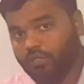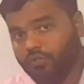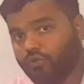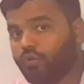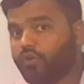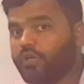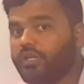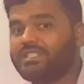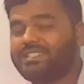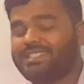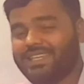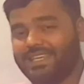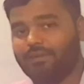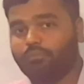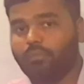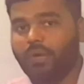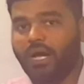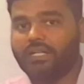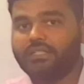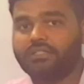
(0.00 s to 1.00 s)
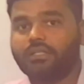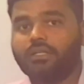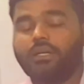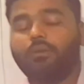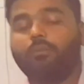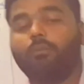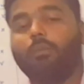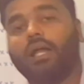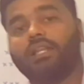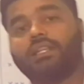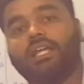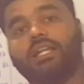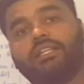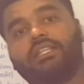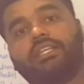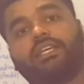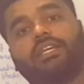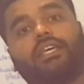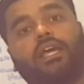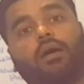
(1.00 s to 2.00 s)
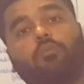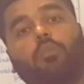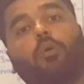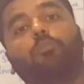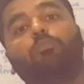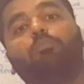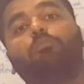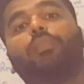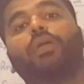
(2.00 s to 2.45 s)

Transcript: तो इसके बाद बात आती है कि अब हम